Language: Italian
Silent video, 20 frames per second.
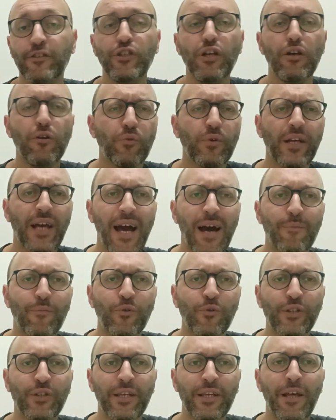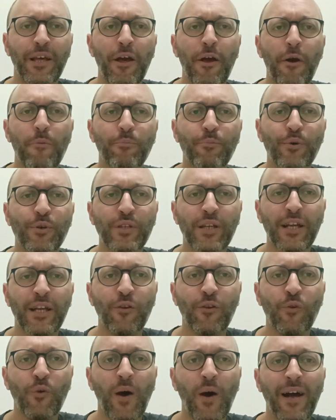Ci auguriamo di
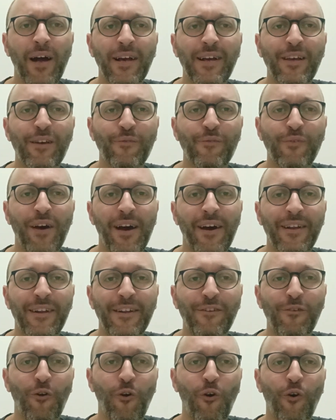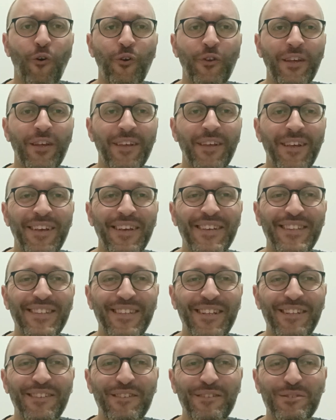poterlo anche fare noi
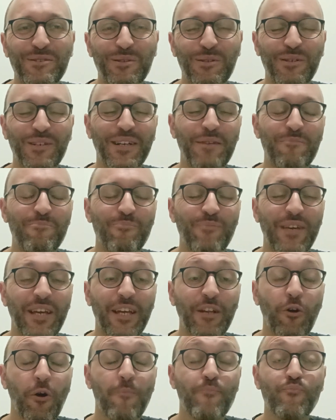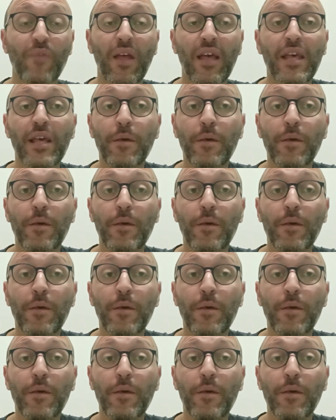nel nostro cammino.